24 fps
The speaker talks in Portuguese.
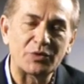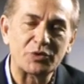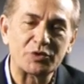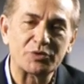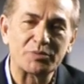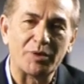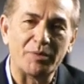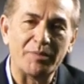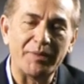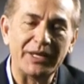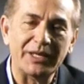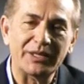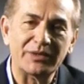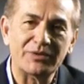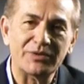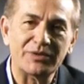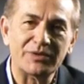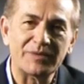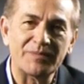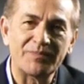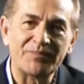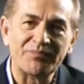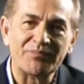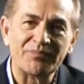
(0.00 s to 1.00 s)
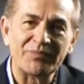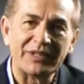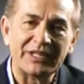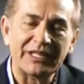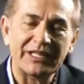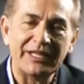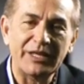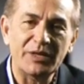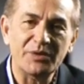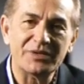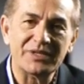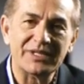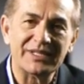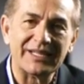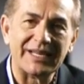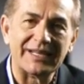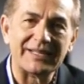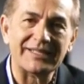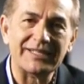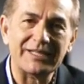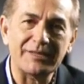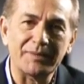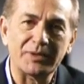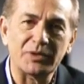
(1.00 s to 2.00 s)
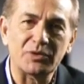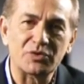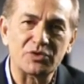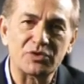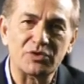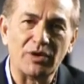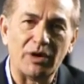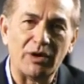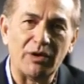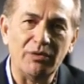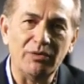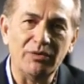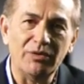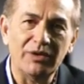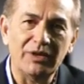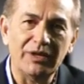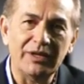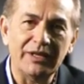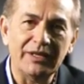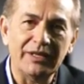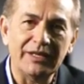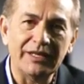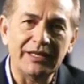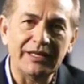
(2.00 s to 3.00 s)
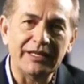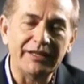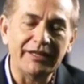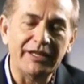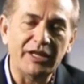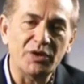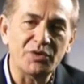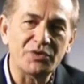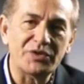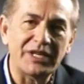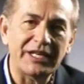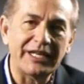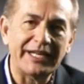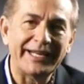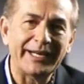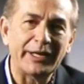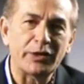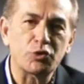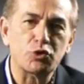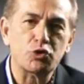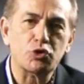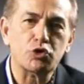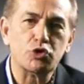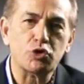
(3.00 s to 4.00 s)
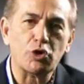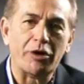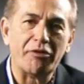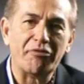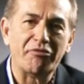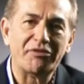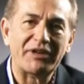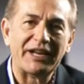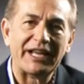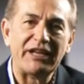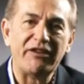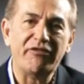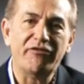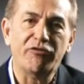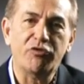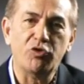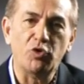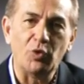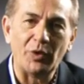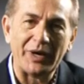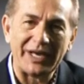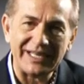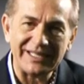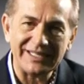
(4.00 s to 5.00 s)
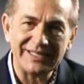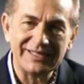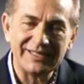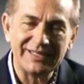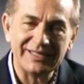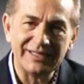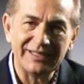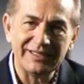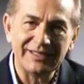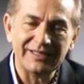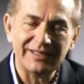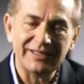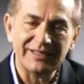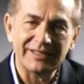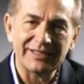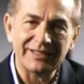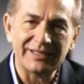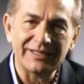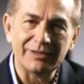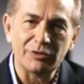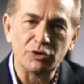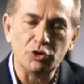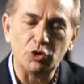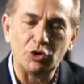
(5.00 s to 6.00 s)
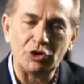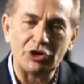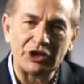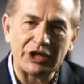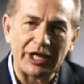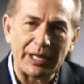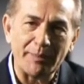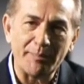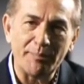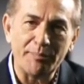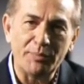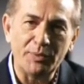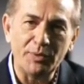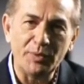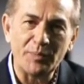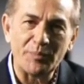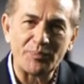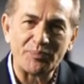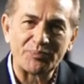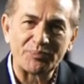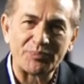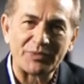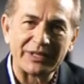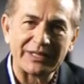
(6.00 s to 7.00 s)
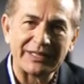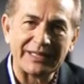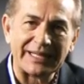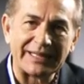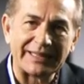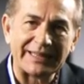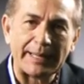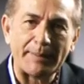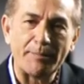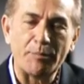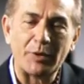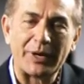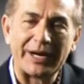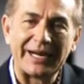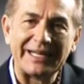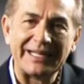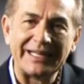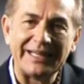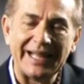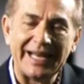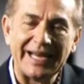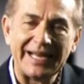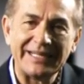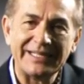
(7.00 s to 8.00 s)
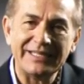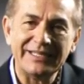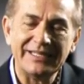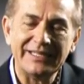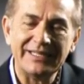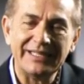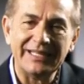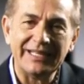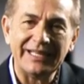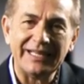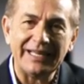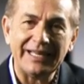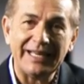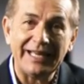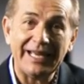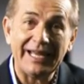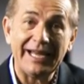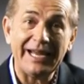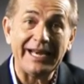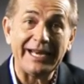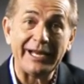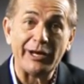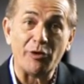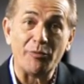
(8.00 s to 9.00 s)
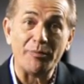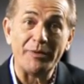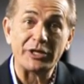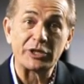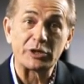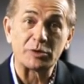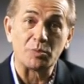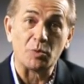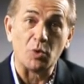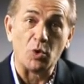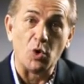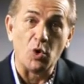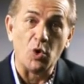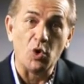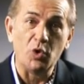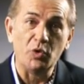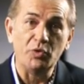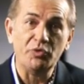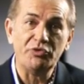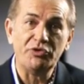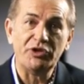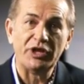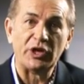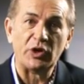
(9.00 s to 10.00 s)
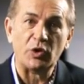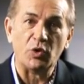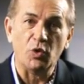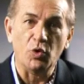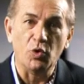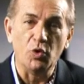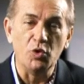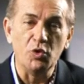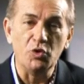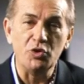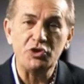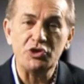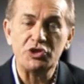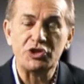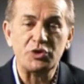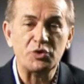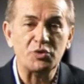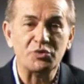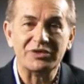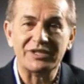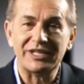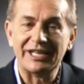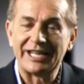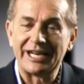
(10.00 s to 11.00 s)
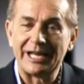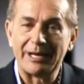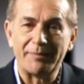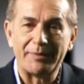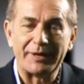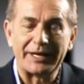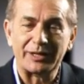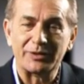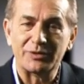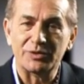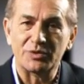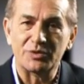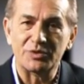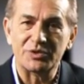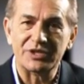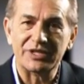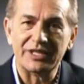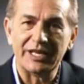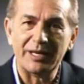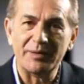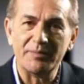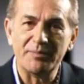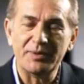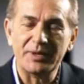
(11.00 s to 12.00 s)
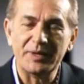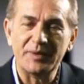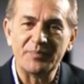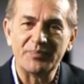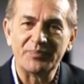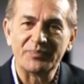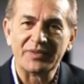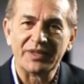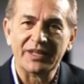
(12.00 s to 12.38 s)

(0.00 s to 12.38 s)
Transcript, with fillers: em alguns momentos, que Deus está acima do sol, Deus ele não sofre a influência do tempo, da temporalidade, ele é o mesmo ontem, hoje e o será para todo sempre.